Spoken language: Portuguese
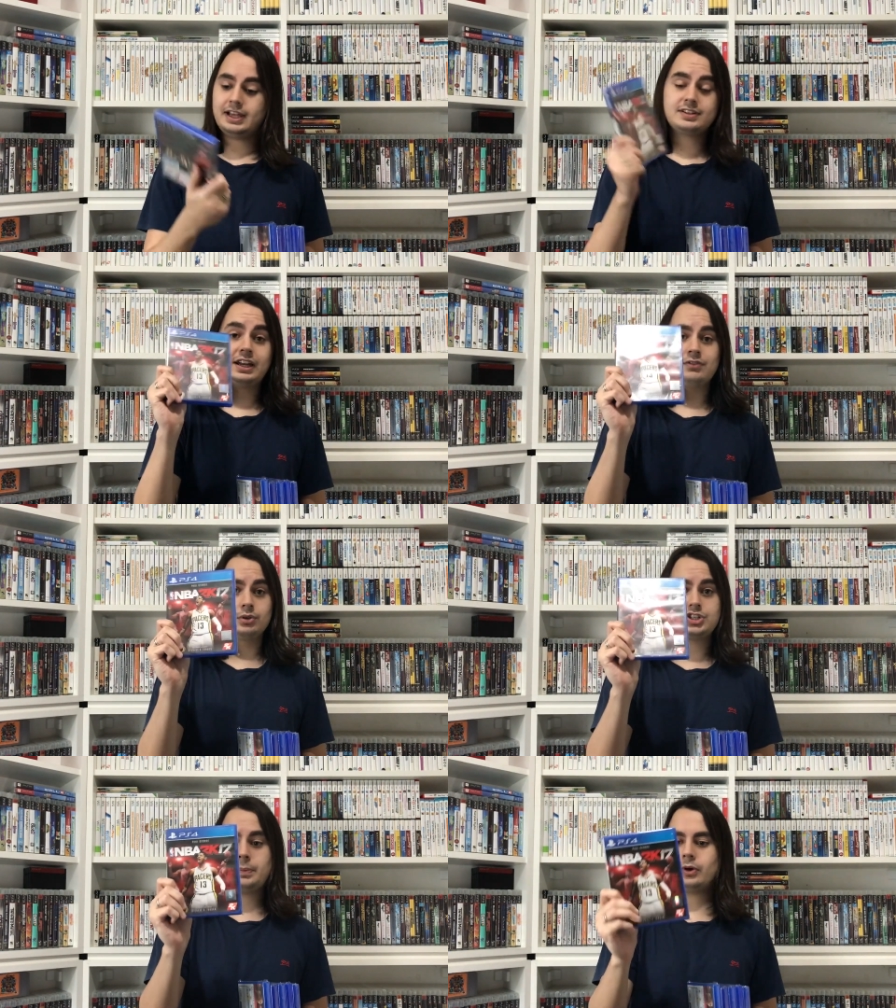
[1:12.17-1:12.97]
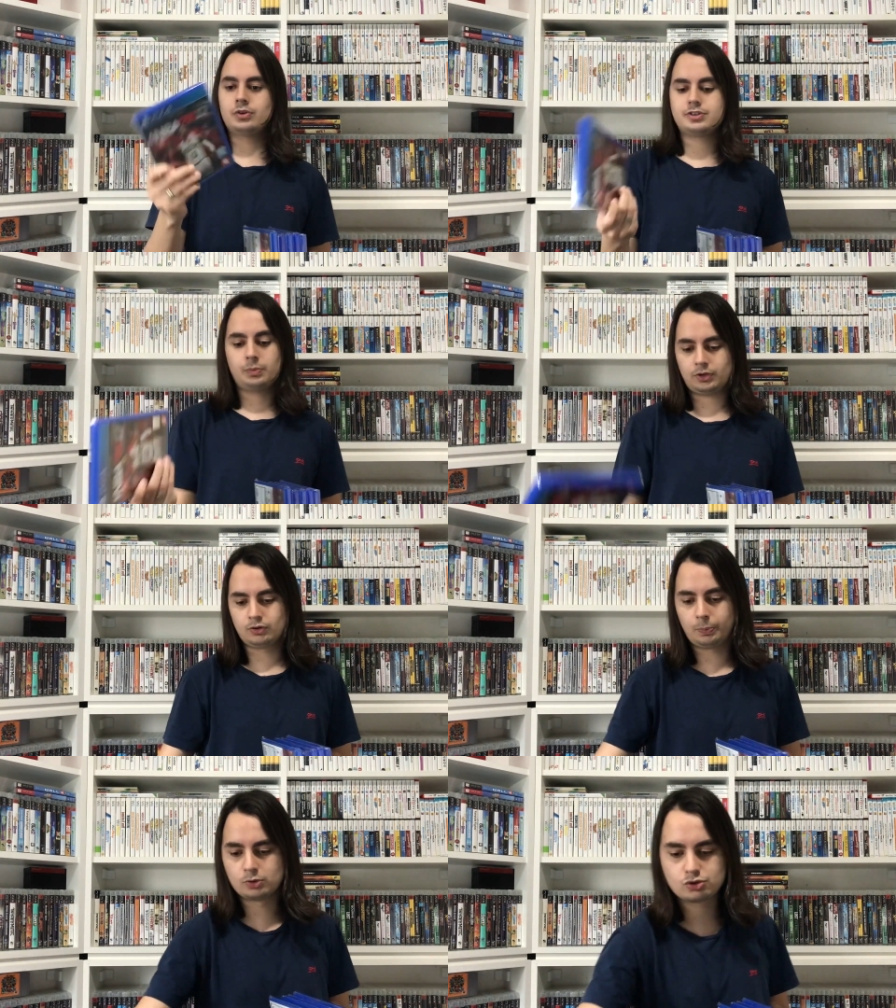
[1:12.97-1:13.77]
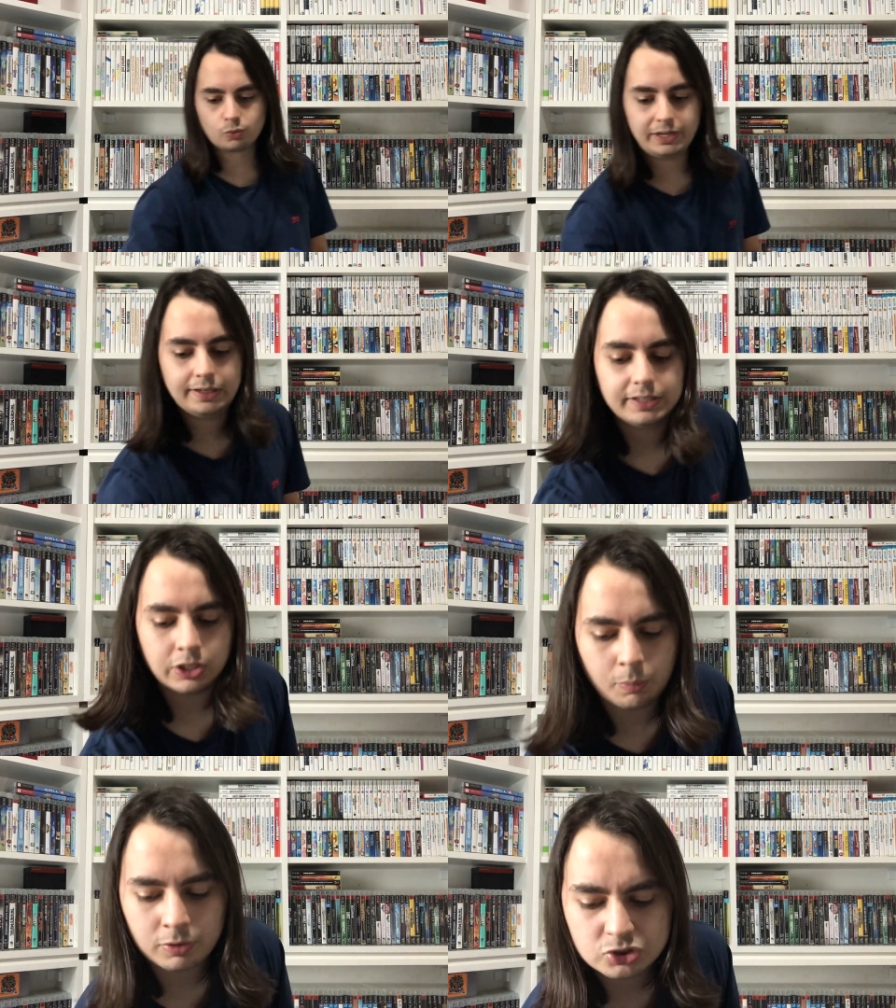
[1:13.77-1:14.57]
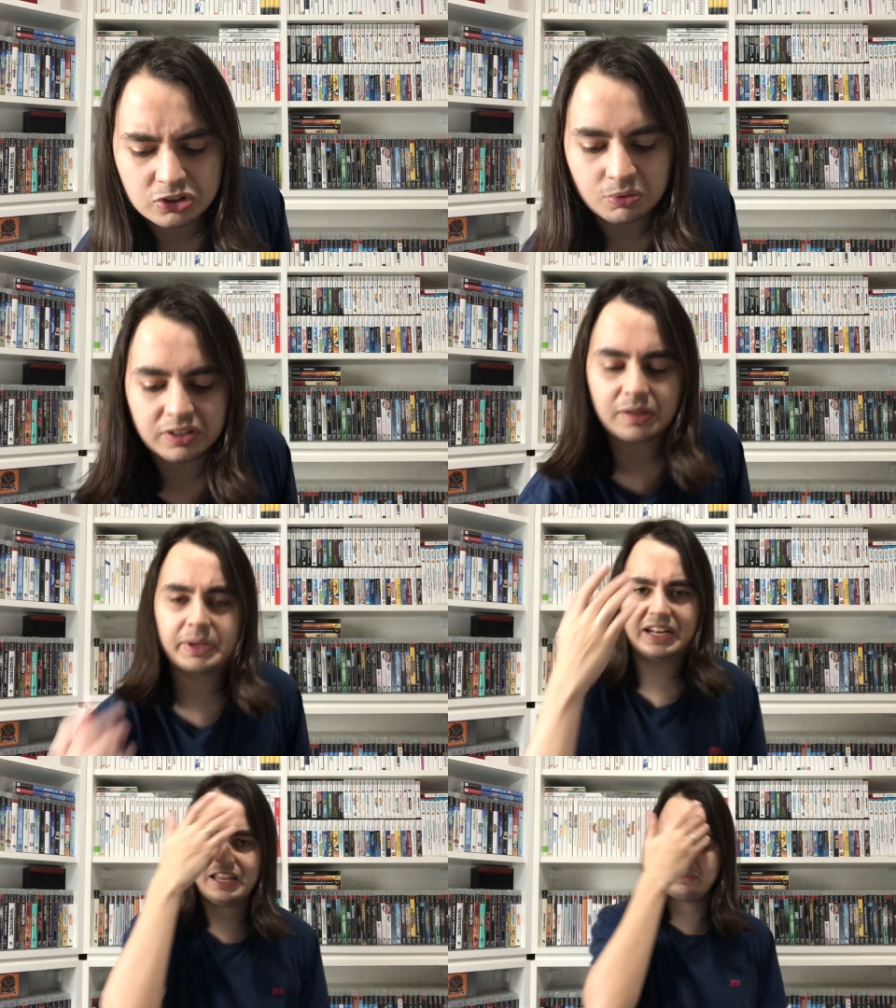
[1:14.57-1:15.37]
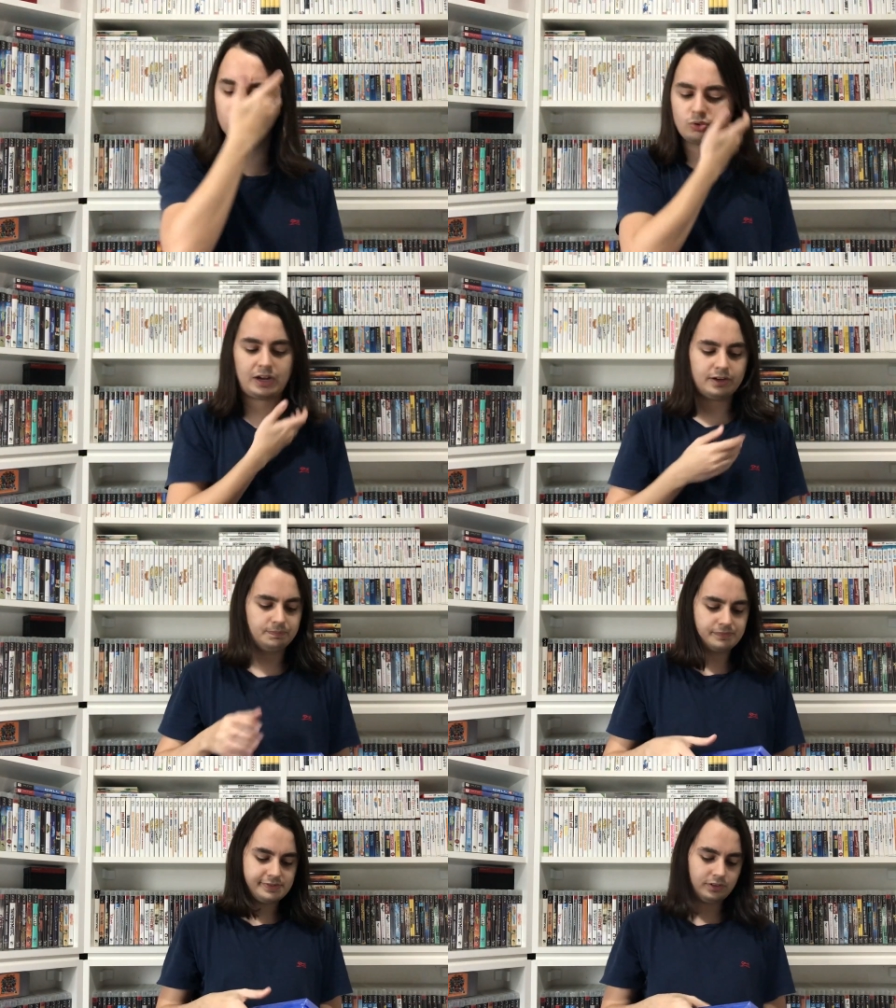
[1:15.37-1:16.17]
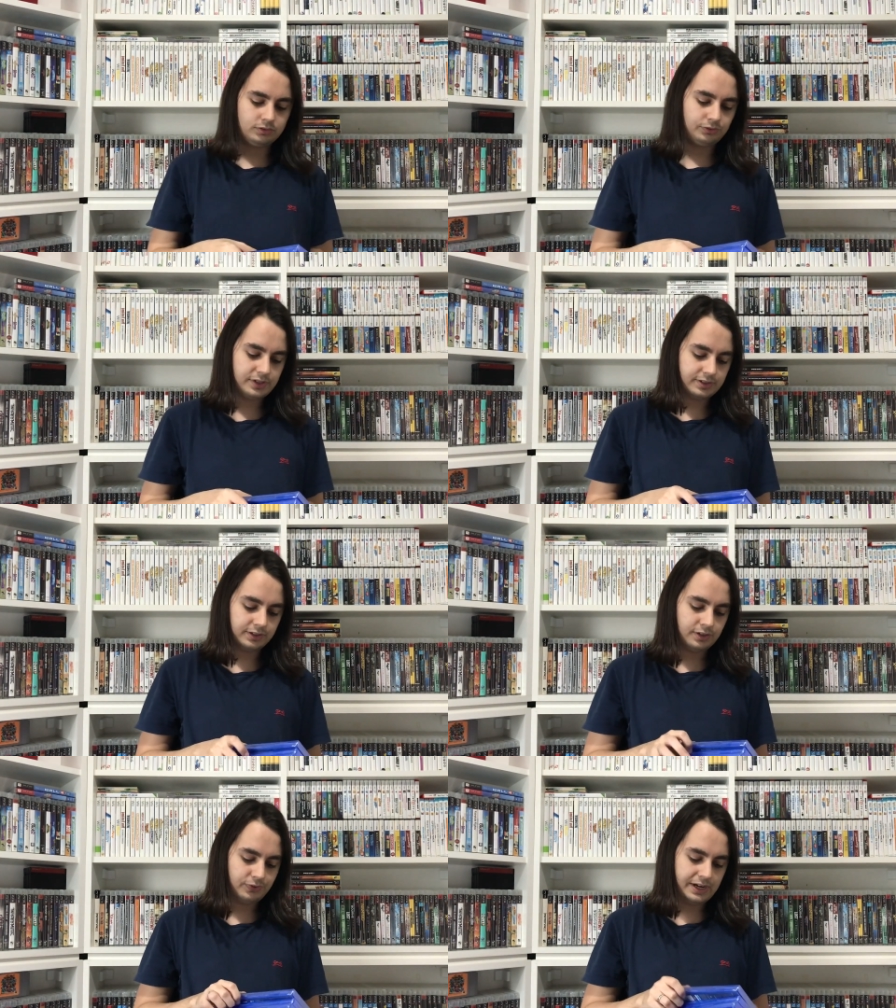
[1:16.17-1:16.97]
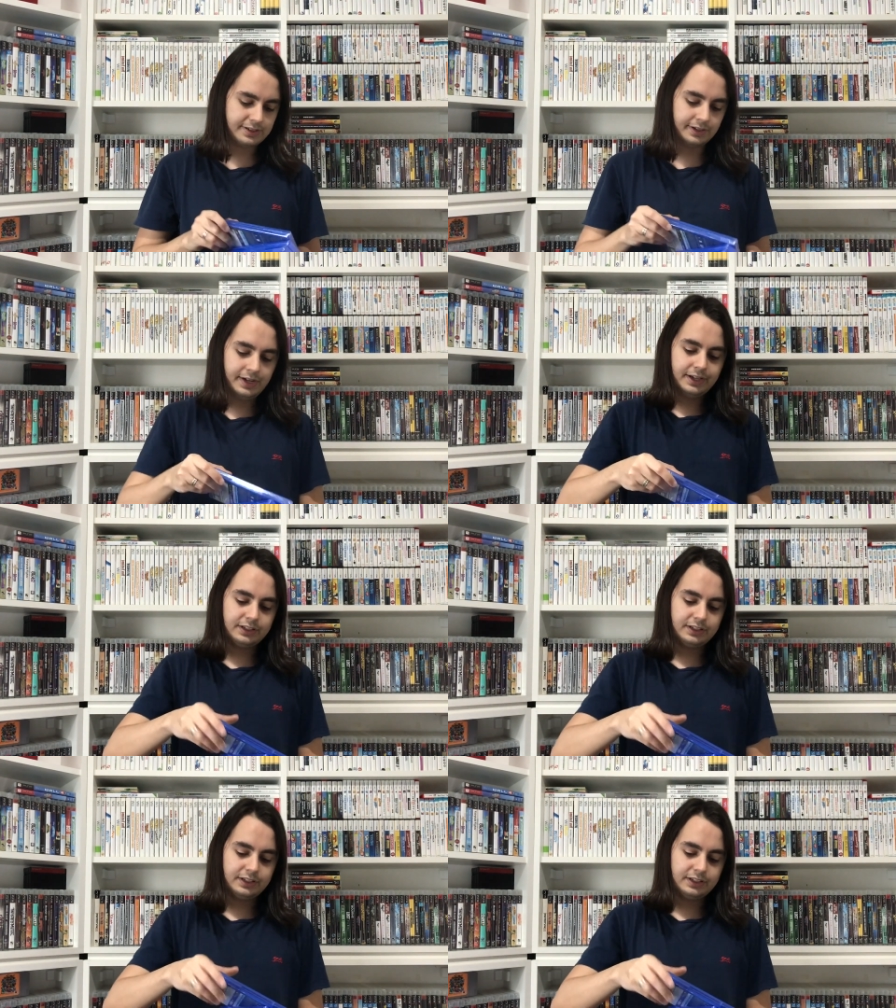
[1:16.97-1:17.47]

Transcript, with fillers: Esse daqui vou deixar pra coleção porque eu não possuo ele, e como é um título que também nem é muito caro, então não faz tanta diferença.